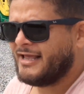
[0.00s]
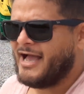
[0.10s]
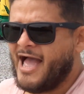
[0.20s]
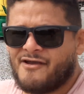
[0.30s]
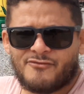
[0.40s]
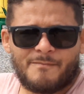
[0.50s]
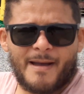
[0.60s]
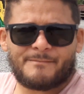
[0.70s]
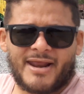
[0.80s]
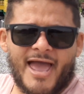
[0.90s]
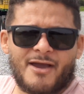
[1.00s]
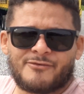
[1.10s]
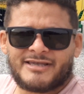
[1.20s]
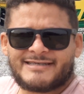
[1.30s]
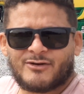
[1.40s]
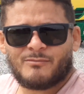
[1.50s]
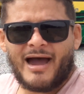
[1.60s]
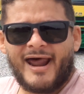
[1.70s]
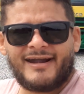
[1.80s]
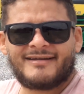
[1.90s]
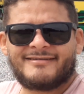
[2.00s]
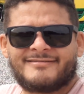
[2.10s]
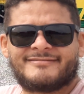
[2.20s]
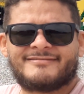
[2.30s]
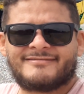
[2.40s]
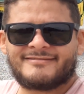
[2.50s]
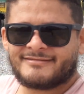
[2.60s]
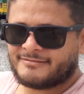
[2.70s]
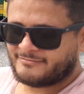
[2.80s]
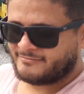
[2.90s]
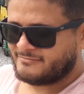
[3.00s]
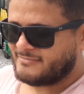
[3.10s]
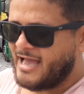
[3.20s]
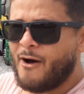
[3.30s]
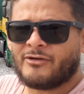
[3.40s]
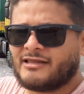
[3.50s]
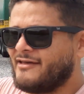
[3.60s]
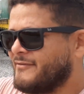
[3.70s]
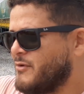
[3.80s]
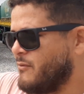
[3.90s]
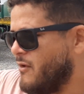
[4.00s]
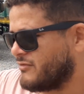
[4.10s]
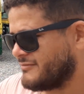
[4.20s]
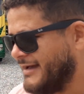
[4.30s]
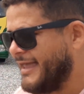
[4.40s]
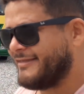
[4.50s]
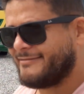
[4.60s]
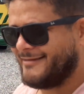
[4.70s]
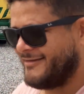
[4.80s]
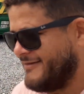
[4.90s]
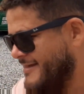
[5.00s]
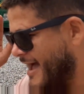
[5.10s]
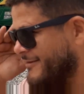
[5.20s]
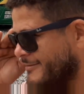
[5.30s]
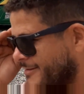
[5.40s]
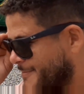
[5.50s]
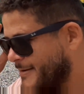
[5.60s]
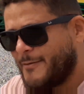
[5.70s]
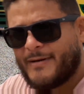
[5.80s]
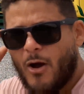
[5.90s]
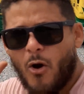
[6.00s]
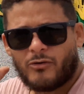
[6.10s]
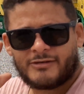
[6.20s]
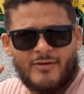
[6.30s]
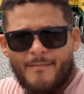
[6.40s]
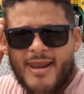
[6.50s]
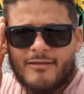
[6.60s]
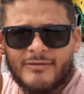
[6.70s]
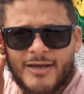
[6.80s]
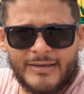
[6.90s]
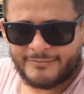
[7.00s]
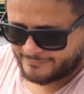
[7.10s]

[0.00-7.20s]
Aí eu vou pra praia conhecer o mar. A onda leva meu óculos. Vai desviar dinheiro para comprar óculos. Não é barato não, hein?